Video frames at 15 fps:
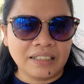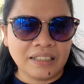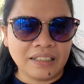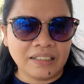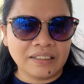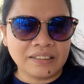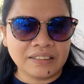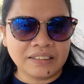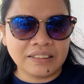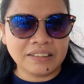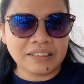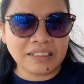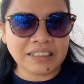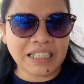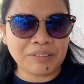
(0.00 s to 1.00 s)
uh,
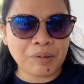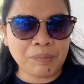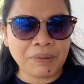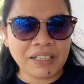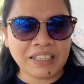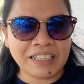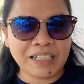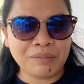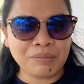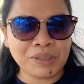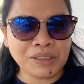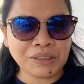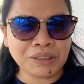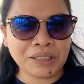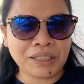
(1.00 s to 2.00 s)
kasama pa lang
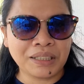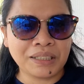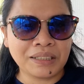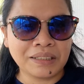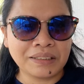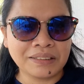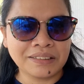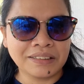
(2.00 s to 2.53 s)
namin siya